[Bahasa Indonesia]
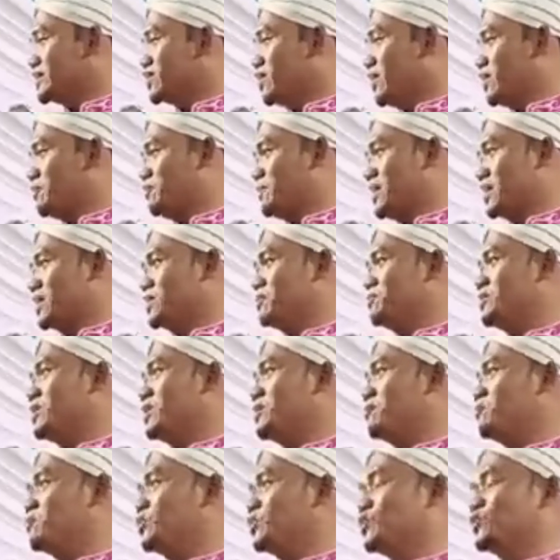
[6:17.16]
Apa ada
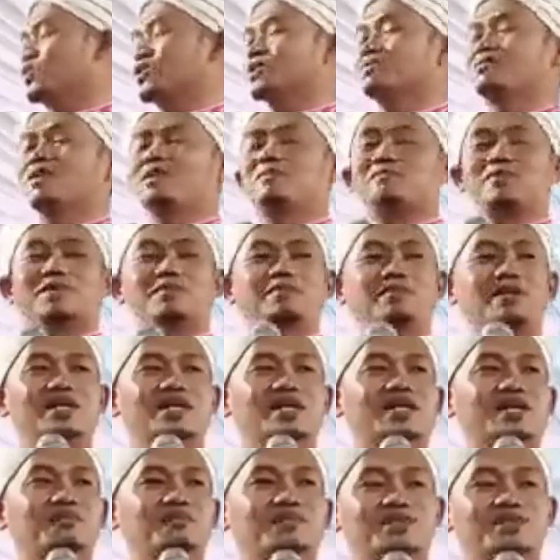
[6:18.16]
berabut orang mengambil berkat